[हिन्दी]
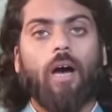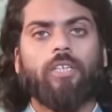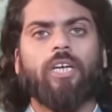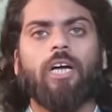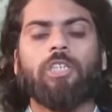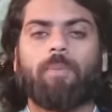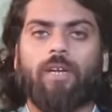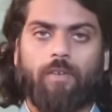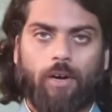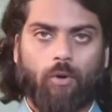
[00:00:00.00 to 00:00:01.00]
अधिकांश
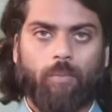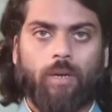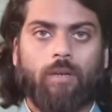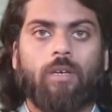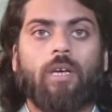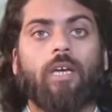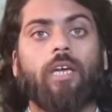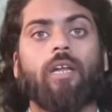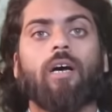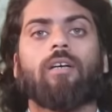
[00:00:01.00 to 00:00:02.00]
परिवारों में
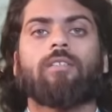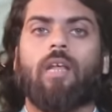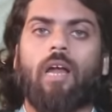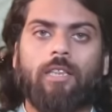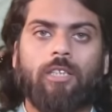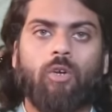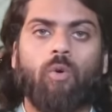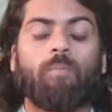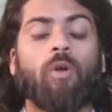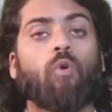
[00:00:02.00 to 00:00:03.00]
खीरा सलाद के
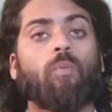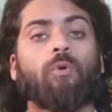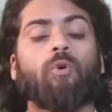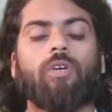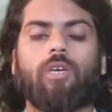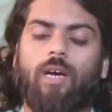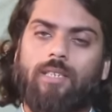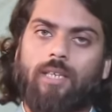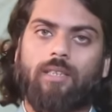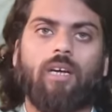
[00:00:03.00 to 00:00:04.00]
रूप में उपयोग किया
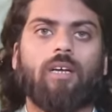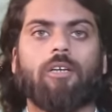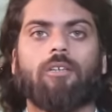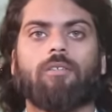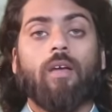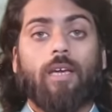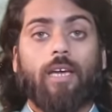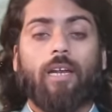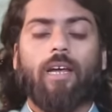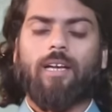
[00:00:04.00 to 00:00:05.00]
जाता है
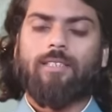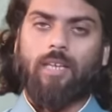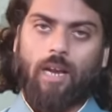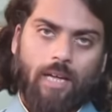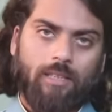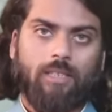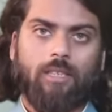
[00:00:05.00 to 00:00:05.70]
खीरे के सलाद की